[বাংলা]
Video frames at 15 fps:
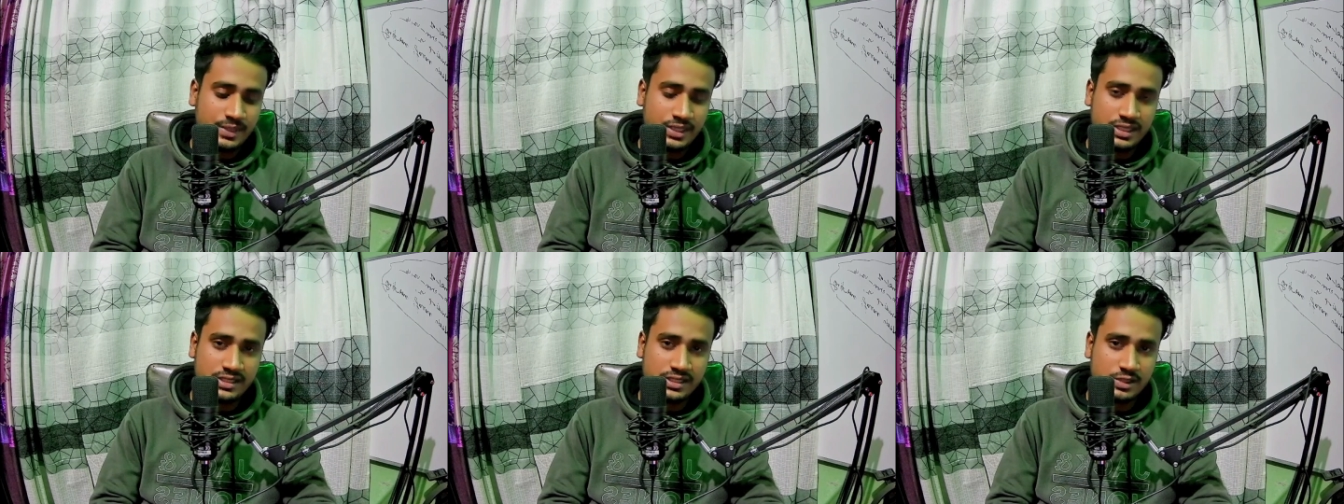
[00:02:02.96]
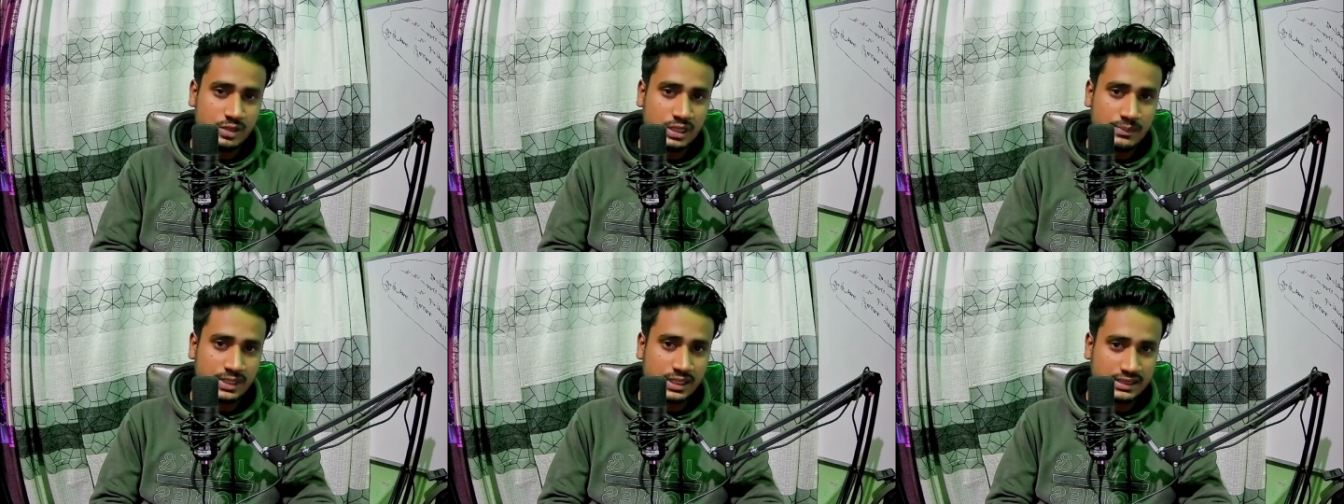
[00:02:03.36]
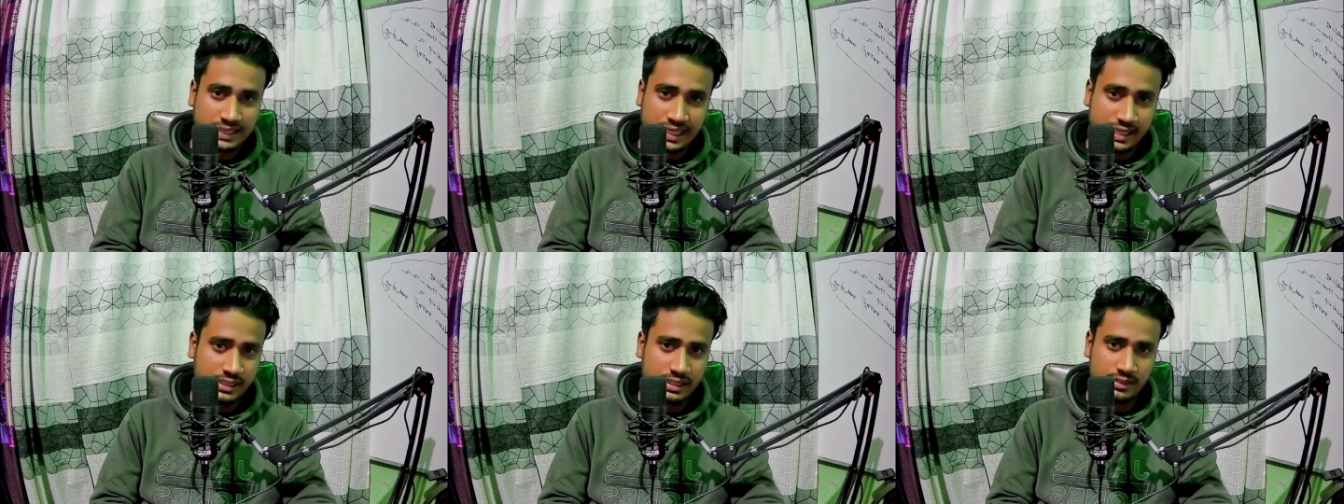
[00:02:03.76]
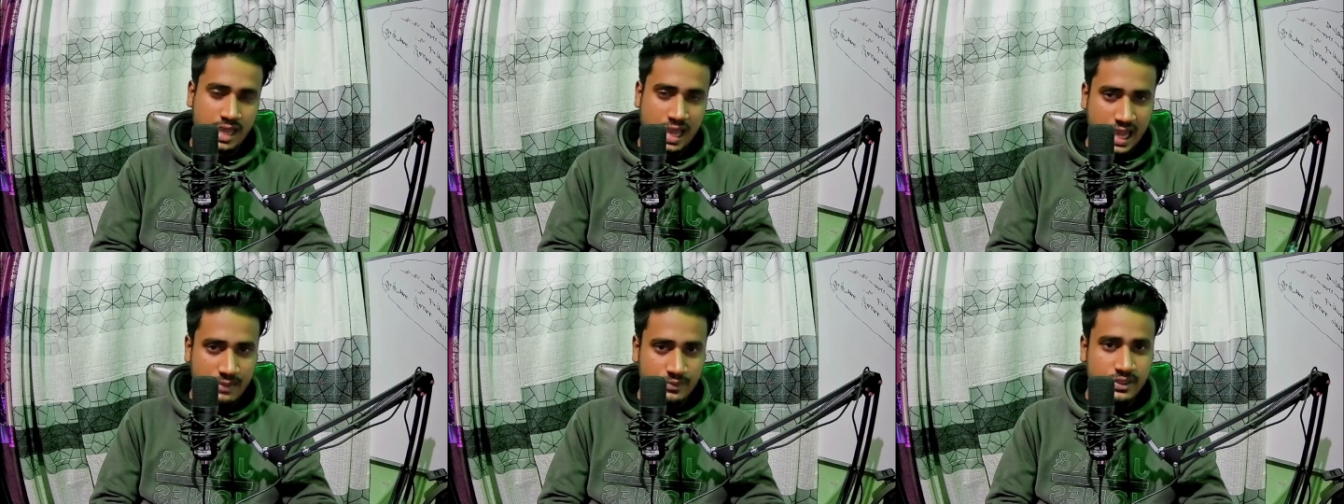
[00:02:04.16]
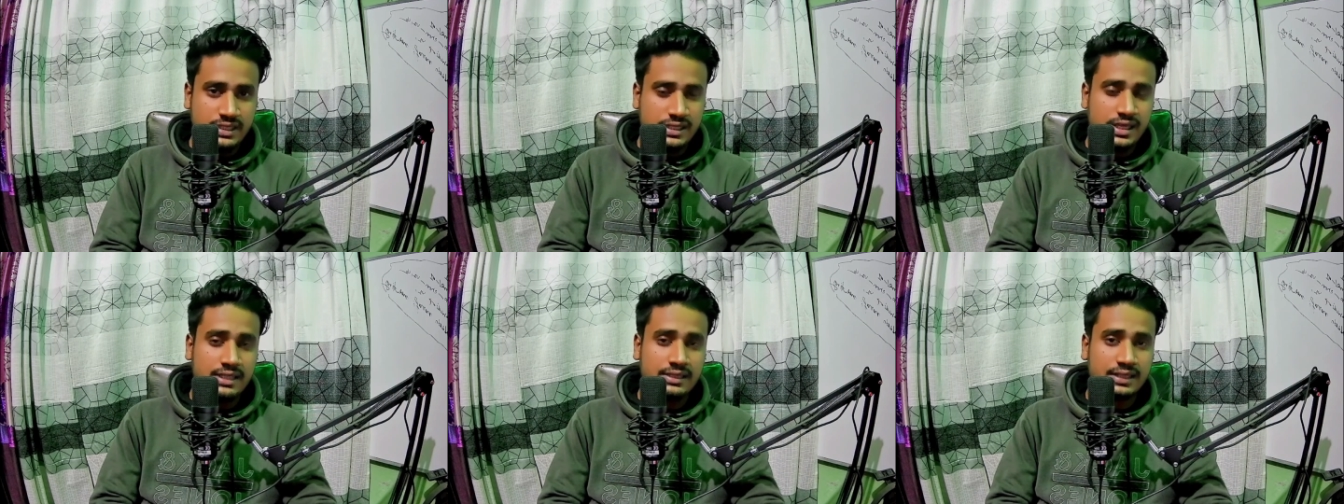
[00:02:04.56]
মিটিং যেগুলো আপনারা দেখেন আমি
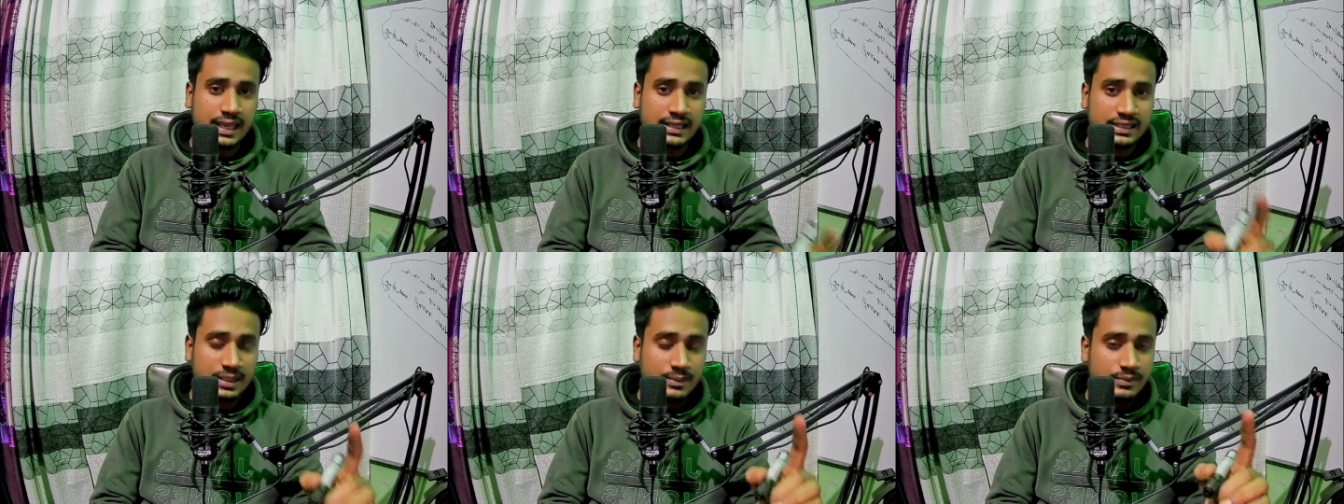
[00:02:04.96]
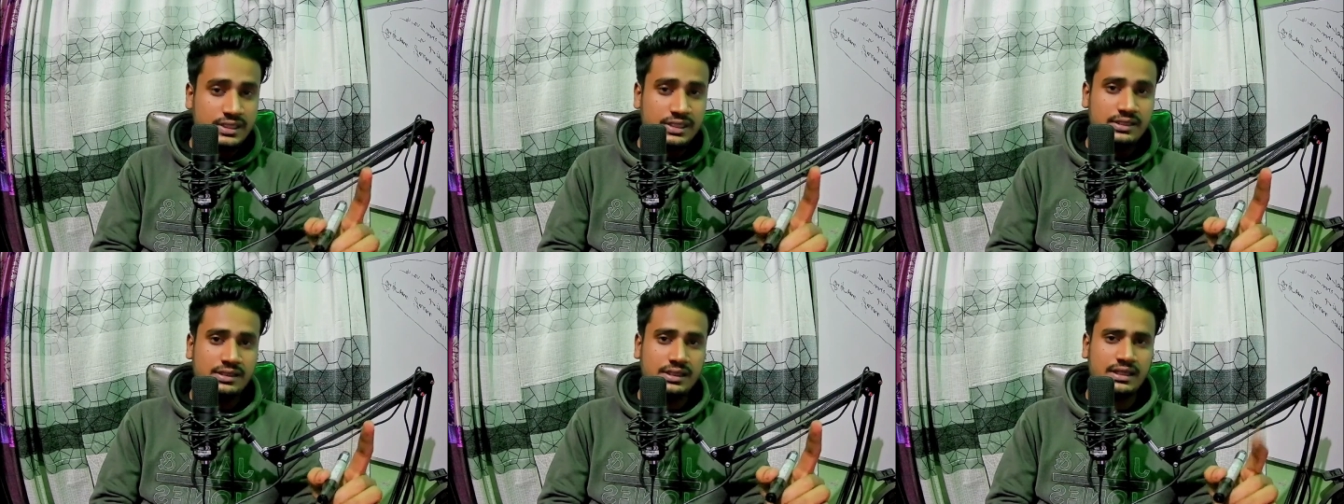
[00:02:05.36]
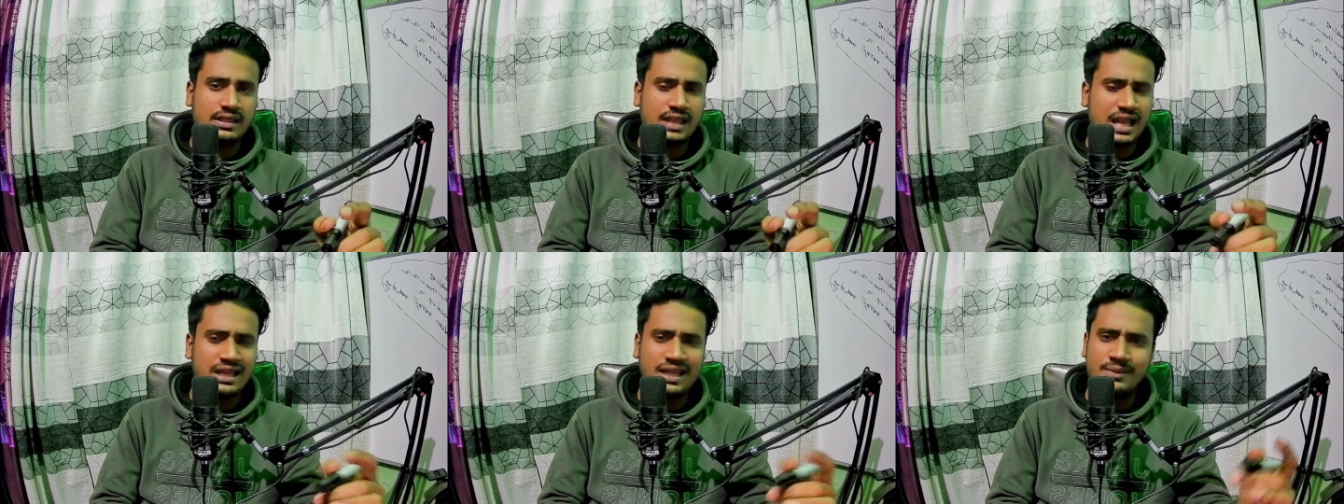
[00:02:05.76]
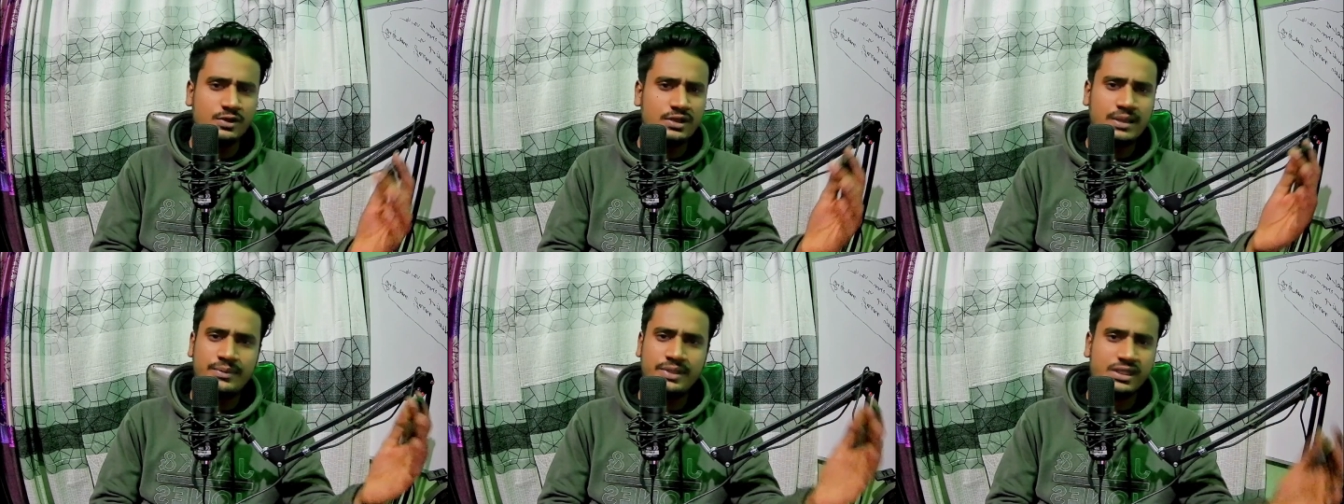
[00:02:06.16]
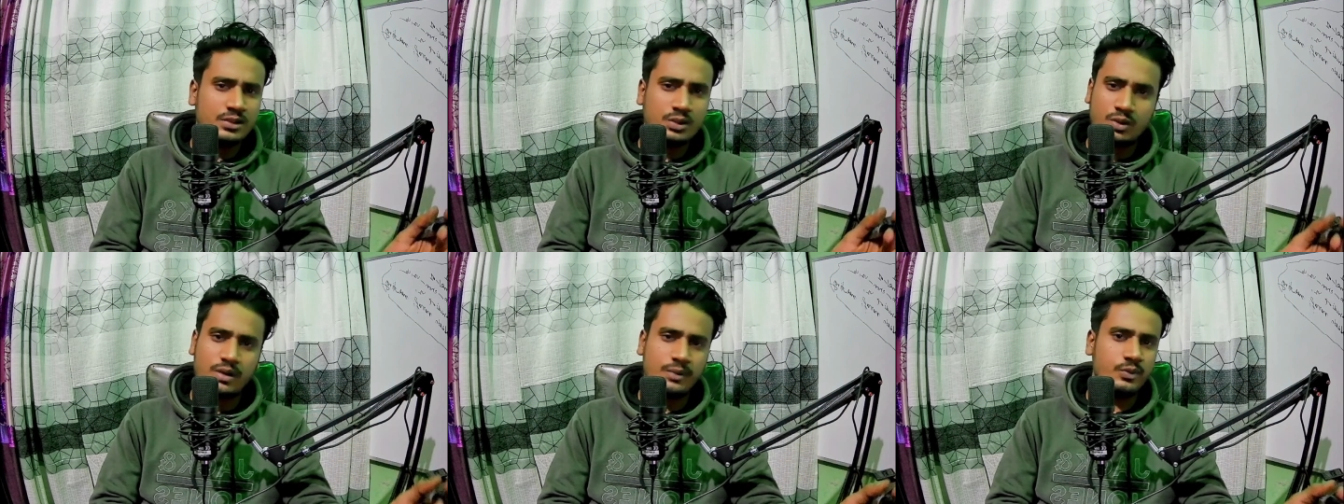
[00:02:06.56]
রিয়াদ একটা মিটিং দেখলে আলহামদুলিল্লাহ মিটিং
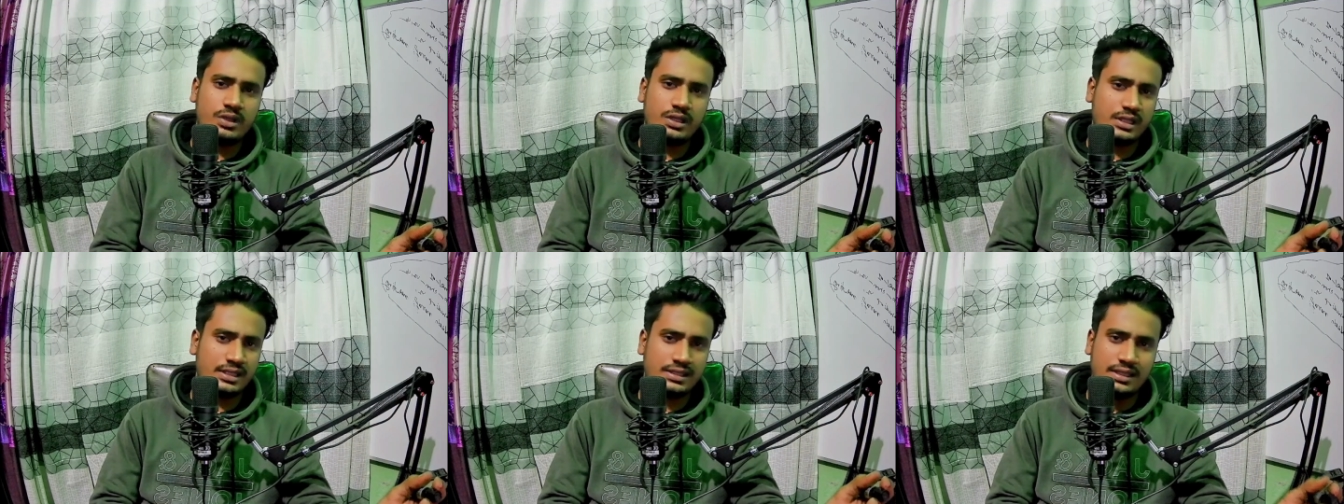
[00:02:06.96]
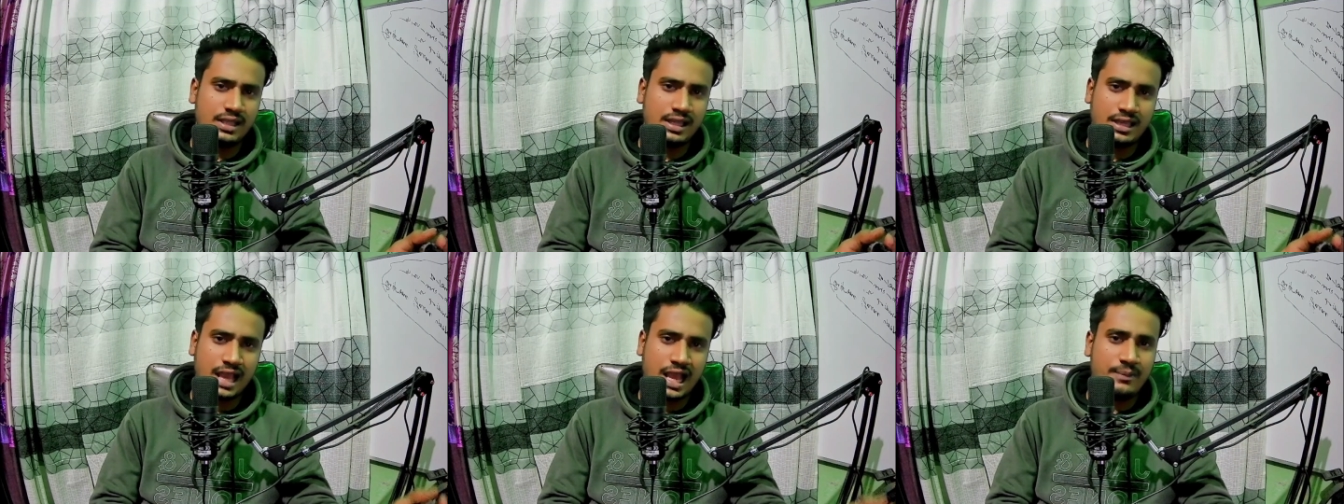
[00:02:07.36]
তো কম করি নাই তাই না